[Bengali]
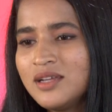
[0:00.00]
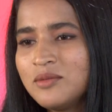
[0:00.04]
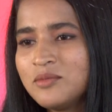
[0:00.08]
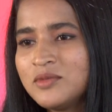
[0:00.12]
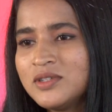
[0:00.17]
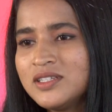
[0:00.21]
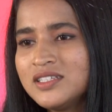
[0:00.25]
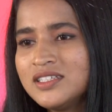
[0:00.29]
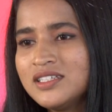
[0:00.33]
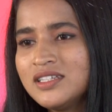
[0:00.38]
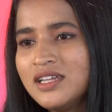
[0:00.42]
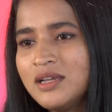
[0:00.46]

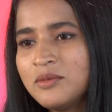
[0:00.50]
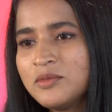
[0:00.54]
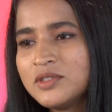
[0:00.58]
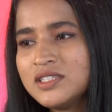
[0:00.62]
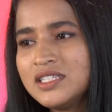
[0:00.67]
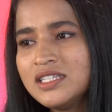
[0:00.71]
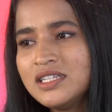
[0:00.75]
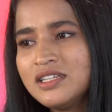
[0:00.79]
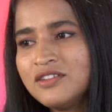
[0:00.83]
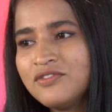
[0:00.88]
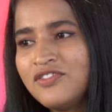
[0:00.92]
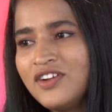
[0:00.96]
আমরা
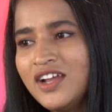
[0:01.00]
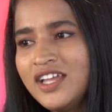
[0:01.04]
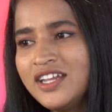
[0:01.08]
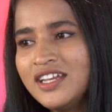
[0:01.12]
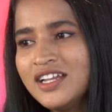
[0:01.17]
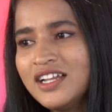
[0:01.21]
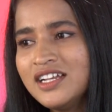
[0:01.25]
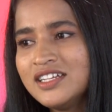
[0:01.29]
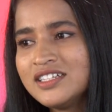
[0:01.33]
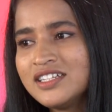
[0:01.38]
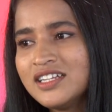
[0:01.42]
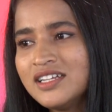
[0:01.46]
আমাদের
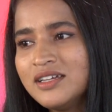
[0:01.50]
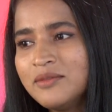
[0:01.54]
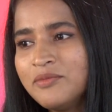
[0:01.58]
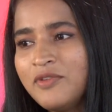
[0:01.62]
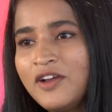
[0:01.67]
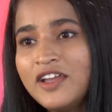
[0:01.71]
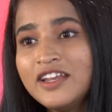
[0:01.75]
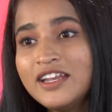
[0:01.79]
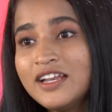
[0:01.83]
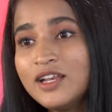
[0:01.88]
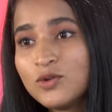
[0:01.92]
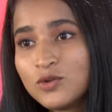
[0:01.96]
ফাইনালটা
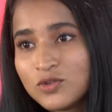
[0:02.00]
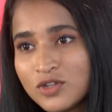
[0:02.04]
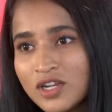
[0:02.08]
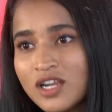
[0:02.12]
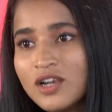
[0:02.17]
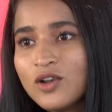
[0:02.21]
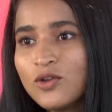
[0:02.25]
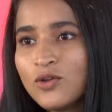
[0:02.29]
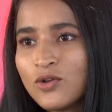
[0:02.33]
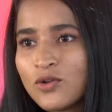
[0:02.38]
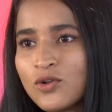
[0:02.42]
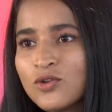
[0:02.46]
ফাইনালে
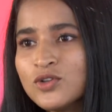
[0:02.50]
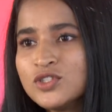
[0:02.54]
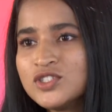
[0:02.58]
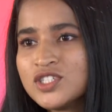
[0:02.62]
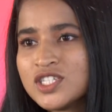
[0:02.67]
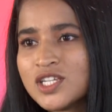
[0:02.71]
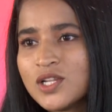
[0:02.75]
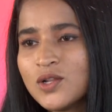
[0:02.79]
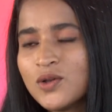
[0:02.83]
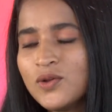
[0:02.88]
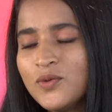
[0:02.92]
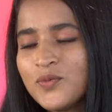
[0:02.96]
ওঠার লক্ষ্য
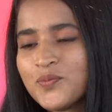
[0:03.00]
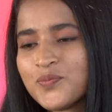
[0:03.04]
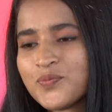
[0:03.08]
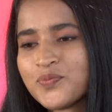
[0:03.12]
ছিল